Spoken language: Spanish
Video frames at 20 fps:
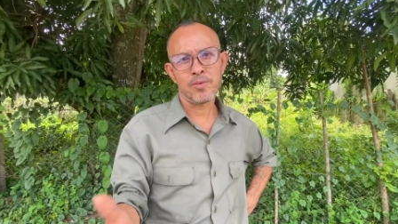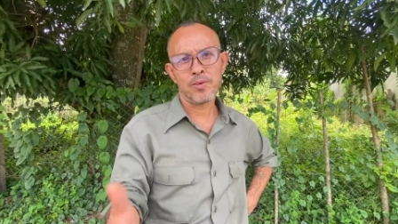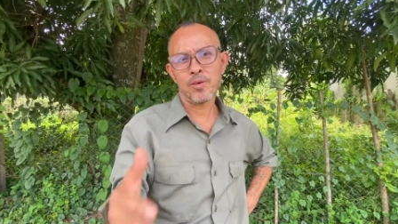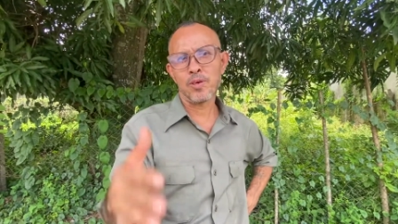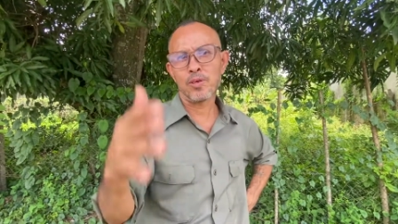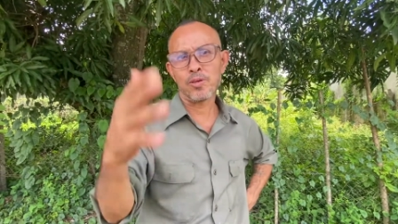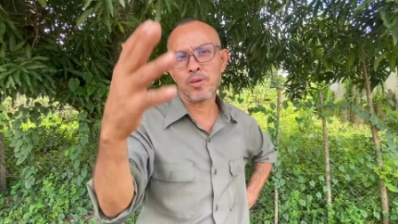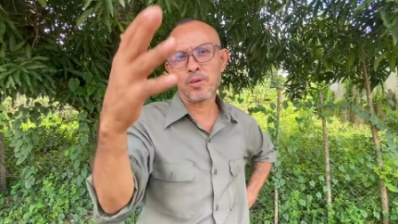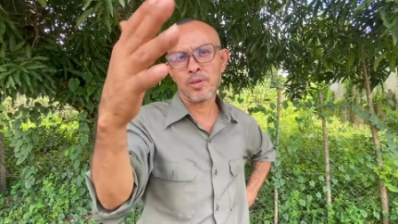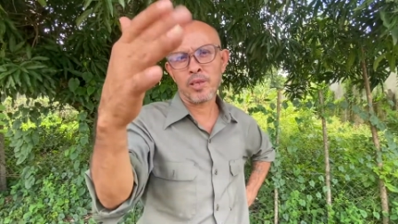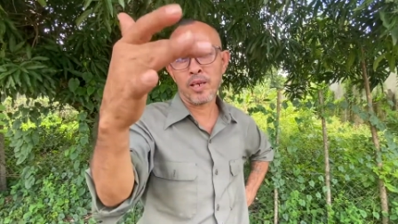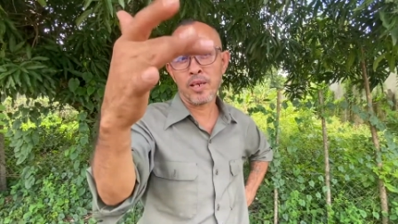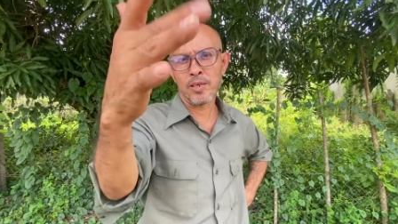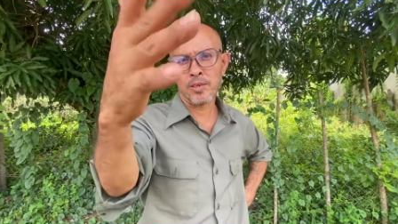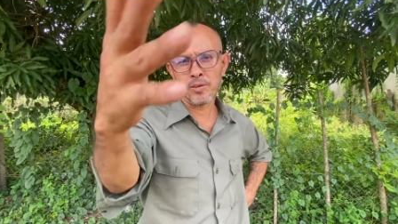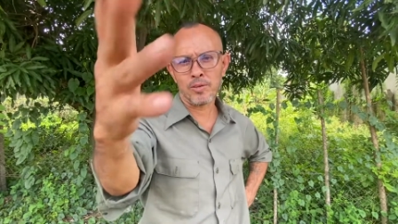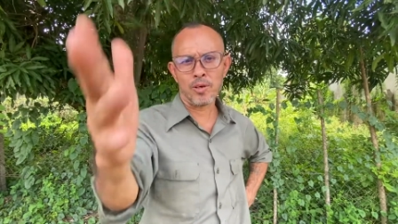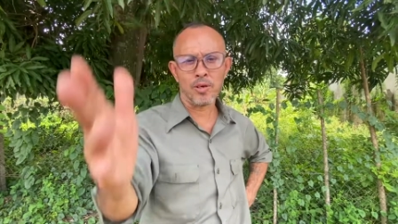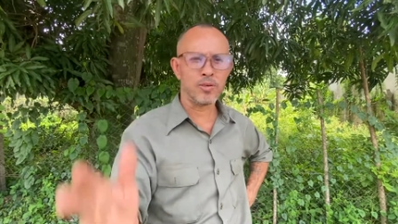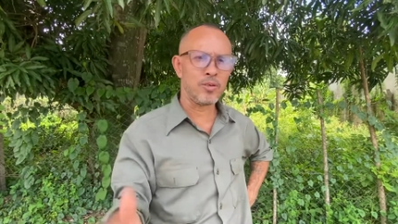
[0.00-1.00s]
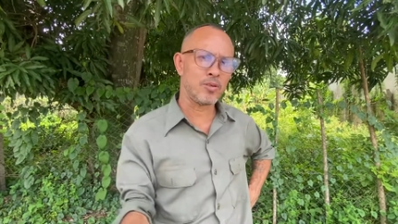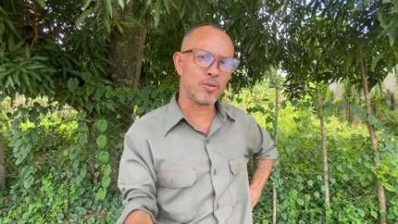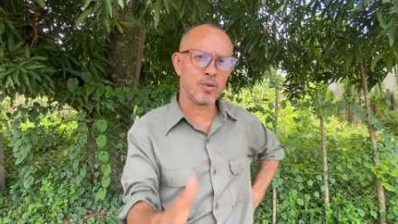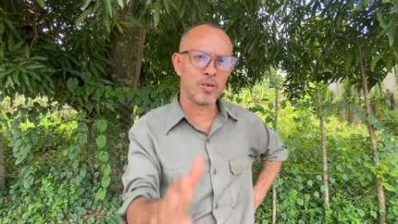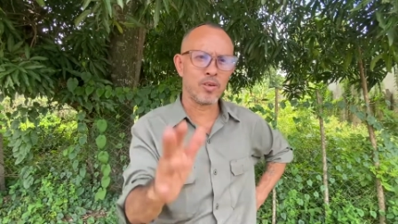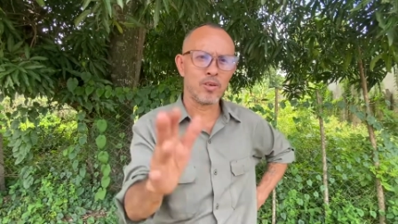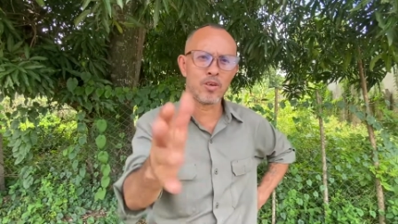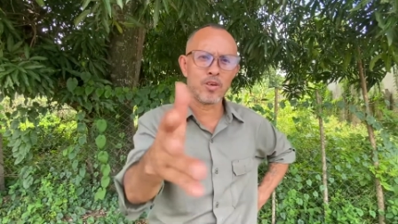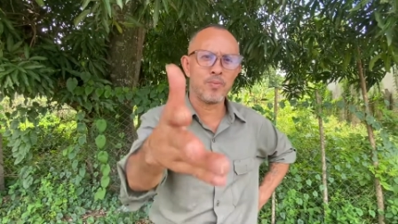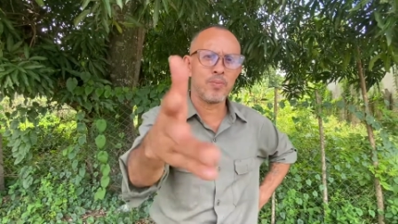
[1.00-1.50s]
otro talentoso,
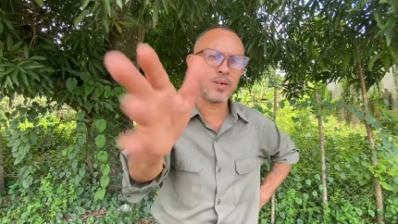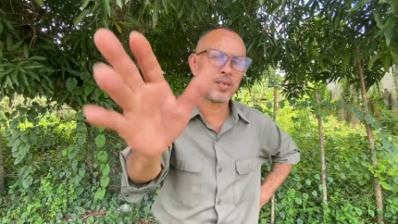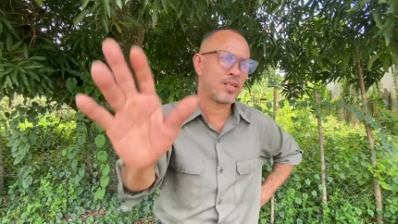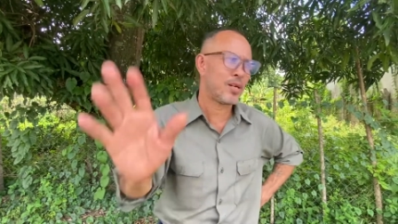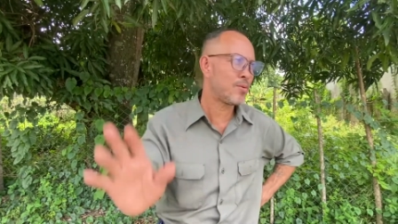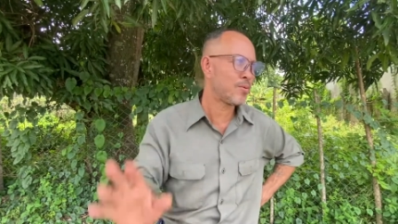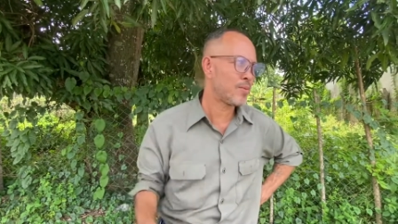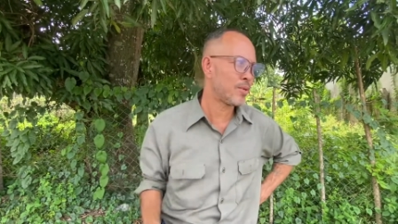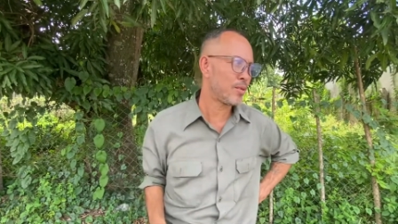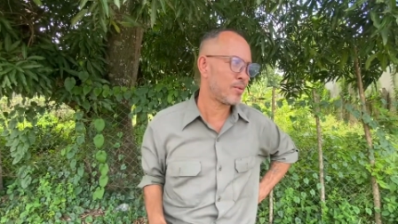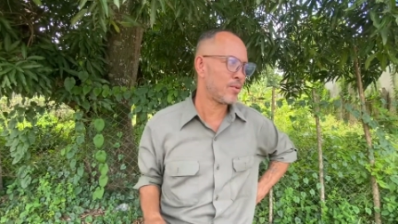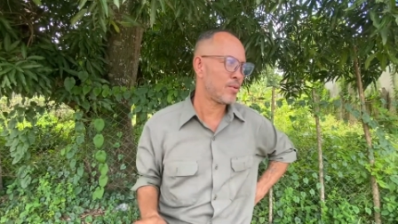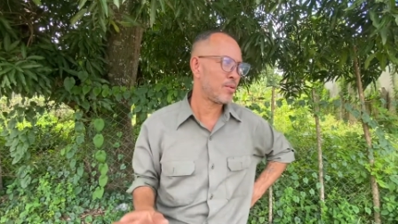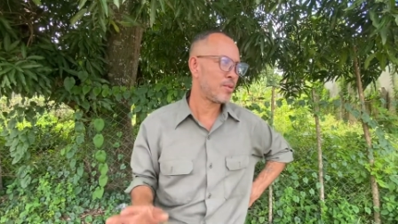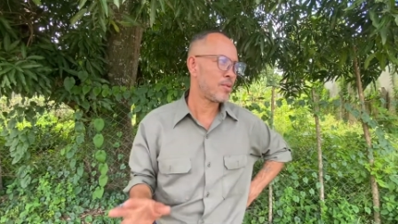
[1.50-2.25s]
entonces no los perdamos ahorita.